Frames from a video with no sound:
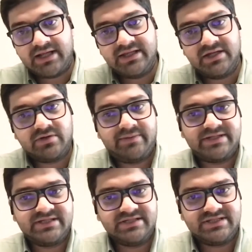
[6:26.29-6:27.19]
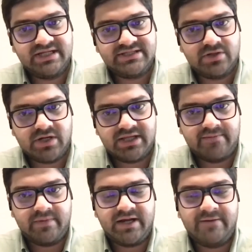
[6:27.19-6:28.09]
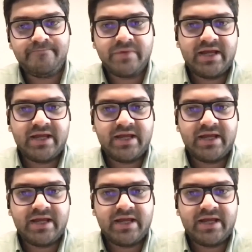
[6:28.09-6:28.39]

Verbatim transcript: una candidatura presidencial, sino que también